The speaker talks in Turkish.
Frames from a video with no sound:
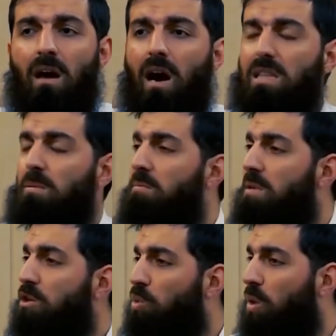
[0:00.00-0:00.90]
Adamın
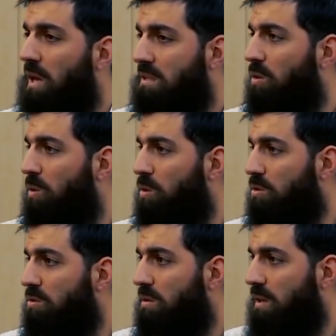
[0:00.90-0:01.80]
biri tuvalette
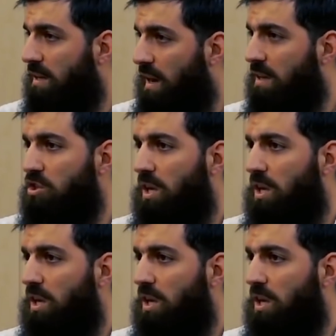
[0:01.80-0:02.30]
ölüyor yine aynı